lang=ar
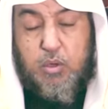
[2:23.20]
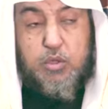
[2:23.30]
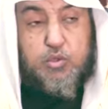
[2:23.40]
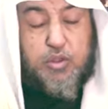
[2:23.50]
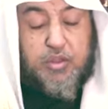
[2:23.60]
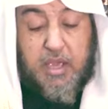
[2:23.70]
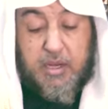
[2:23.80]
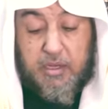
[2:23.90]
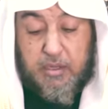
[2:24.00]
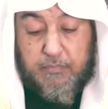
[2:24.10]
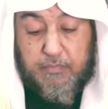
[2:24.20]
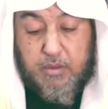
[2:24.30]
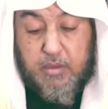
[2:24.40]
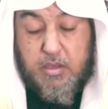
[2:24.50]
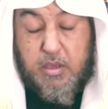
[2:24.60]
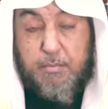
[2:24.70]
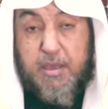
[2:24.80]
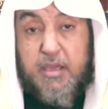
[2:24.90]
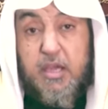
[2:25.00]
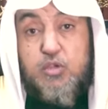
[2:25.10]
والوجه الثاني
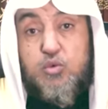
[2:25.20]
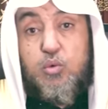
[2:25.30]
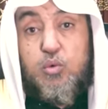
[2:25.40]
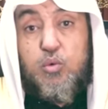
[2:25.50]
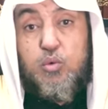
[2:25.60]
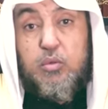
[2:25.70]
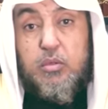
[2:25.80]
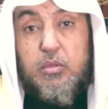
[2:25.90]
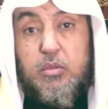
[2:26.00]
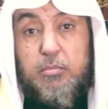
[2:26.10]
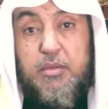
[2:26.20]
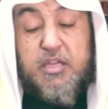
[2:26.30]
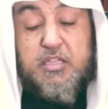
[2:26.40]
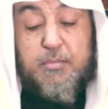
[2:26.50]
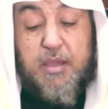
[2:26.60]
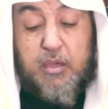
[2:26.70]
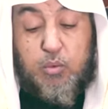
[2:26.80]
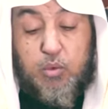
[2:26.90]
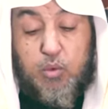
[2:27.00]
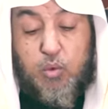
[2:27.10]
ما يحصل من إسباغ
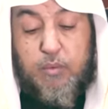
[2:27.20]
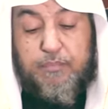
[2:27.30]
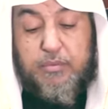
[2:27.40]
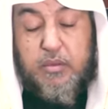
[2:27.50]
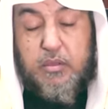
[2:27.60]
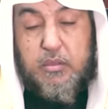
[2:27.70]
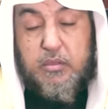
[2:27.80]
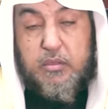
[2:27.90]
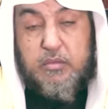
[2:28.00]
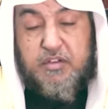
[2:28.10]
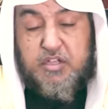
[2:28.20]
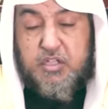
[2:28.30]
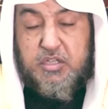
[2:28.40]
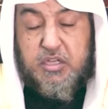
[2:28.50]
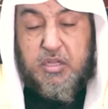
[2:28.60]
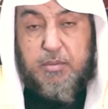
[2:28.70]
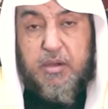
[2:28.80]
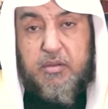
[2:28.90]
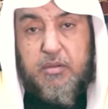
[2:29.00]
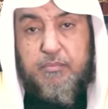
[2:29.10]
الوضوء في شدة
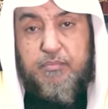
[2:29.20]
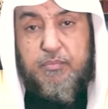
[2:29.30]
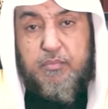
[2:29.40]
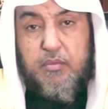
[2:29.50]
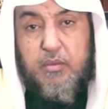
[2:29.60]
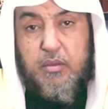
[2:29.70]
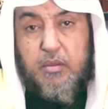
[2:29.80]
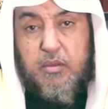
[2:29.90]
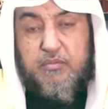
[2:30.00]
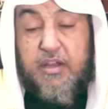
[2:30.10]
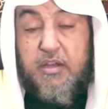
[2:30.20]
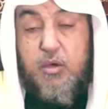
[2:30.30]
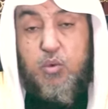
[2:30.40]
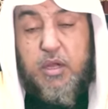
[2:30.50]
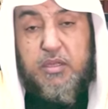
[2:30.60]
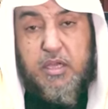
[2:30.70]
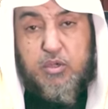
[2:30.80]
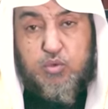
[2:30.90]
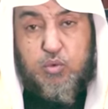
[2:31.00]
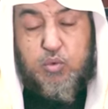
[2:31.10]
البرد فإنه قد
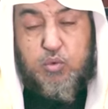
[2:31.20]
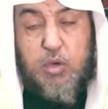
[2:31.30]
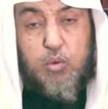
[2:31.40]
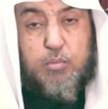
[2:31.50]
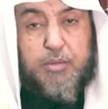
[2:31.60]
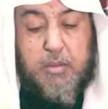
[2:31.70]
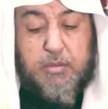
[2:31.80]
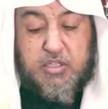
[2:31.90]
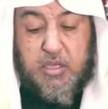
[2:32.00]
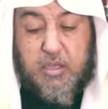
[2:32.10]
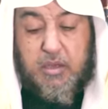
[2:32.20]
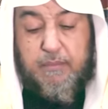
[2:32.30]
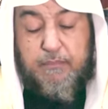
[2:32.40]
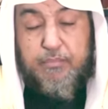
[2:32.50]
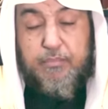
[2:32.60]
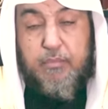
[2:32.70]
يحصل نوع من المشقة